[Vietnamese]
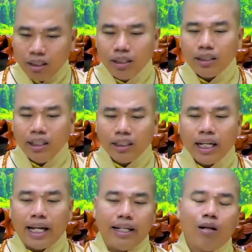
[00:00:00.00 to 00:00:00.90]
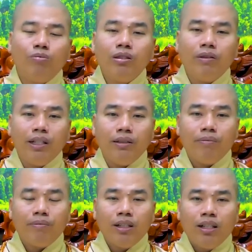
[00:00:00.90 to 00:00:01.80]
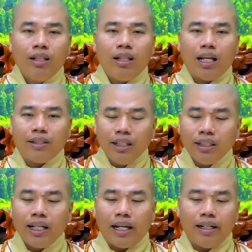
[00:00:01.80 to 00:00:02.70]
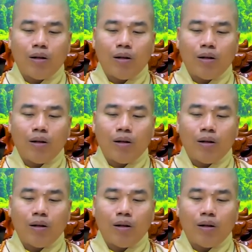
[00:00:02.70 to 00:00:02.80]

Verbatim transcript: nhưng chính cái hành động quý vị là chính cái hành